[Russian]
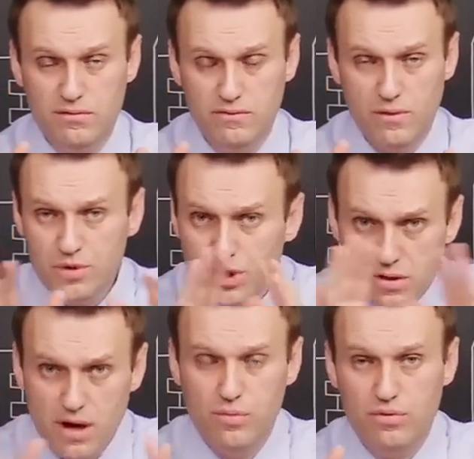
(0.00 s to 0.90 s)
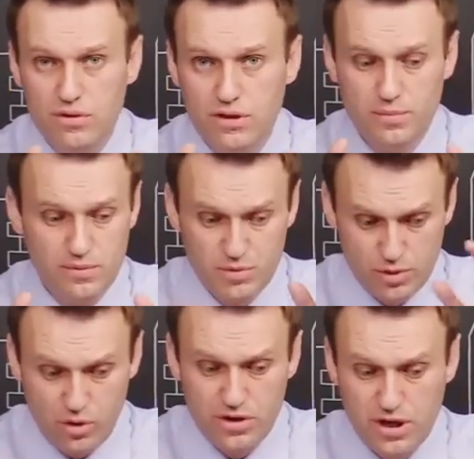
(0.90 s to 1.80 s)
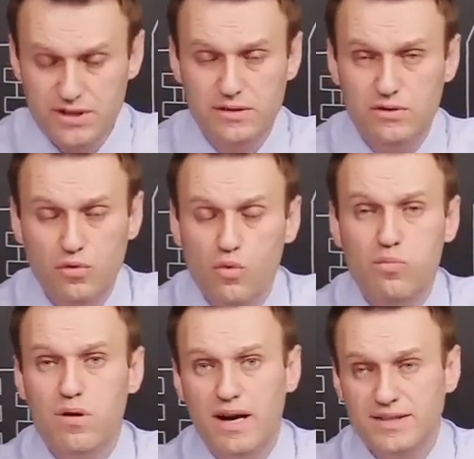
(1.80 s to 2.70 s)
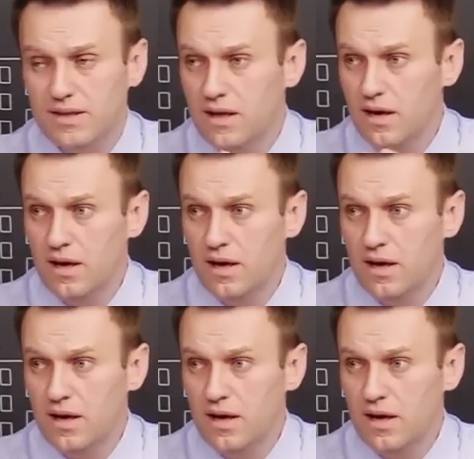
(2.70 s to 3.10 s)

Вообще не работает. И почему они хотят ее убрать?